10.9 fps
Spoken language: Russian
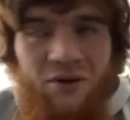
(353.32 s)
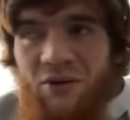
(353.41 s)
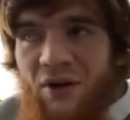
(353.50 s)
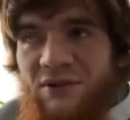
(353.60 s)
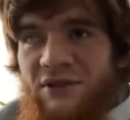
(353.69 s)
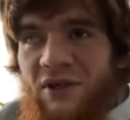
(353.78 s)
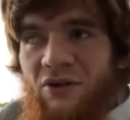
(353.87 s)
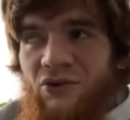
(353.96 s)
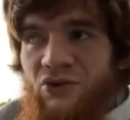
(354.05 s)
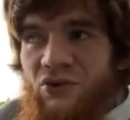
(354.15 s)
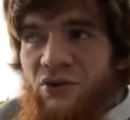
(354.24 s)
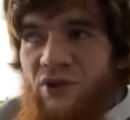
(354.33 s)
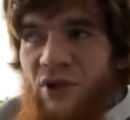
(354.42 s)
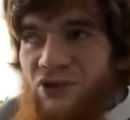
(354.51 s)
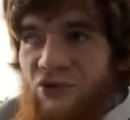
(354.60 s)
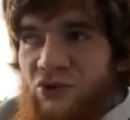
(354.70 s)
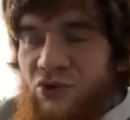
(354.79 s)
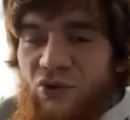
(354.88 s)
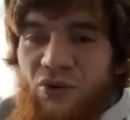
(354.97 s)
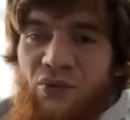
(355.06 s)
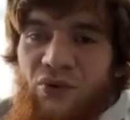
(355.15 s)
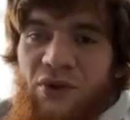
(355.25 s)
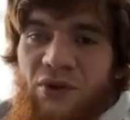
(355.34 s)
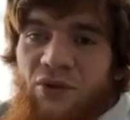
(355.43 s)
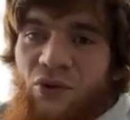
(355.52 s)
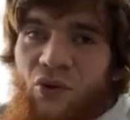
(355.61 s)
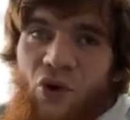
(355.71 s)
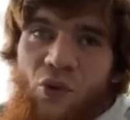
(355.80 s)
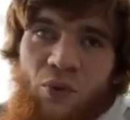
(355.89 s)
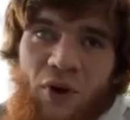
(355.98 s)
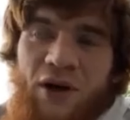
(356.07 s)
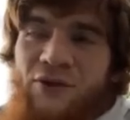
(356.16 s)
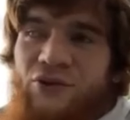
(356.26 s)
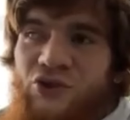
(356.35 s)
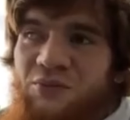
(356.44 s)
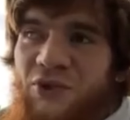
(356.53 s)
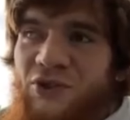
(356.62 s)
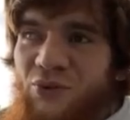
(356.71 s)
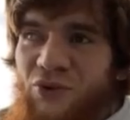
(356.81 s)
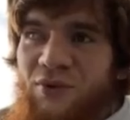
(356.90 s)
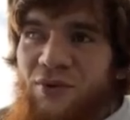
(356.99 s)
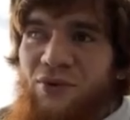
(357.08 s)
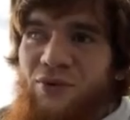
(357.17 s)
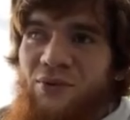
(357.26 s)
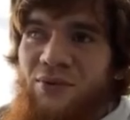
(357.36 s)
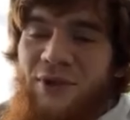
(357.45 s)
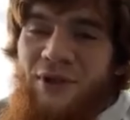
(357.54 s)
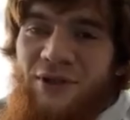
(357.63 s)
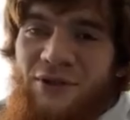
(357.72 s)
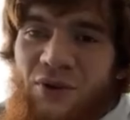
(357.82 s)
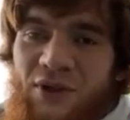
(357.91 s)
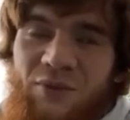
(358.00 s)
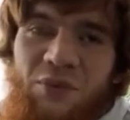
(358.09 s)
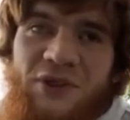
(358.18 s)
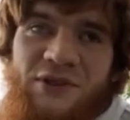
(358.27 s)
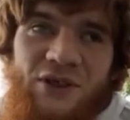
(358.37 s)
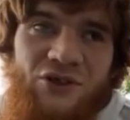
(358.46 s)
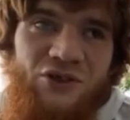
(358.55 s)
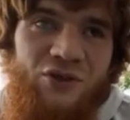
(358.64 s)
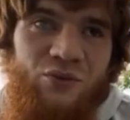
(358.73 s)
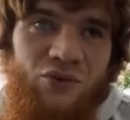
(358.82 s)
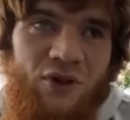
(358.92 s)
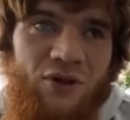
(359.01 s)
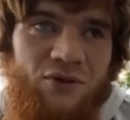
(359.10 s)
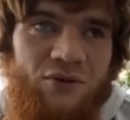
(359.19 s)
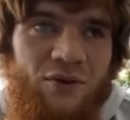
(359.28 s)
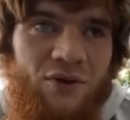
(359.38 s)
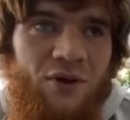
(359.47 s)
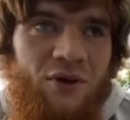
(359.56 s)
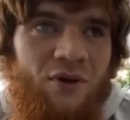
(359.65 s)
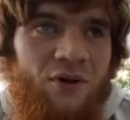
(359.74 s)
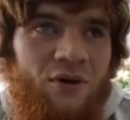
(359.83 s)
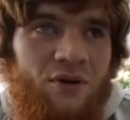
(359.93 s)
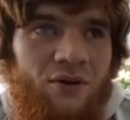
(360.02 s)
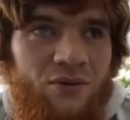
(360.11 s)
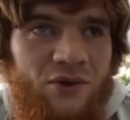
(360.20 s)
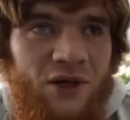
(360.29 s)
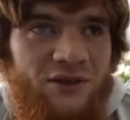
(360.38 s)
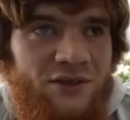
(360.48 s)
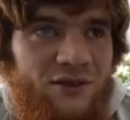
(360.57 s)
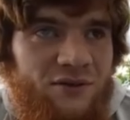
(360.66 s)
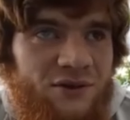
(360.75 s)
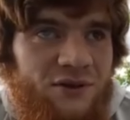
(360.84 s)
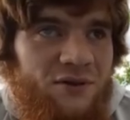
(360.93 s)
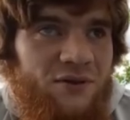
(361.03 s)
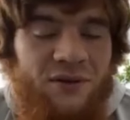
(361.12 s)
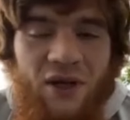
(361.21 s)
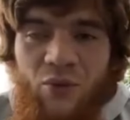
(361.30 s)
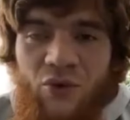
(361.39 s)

Я встал на злой, блин, рукой ему показываю, сейчас посмотрим, говорю. И подстращик ему дал, разозлился на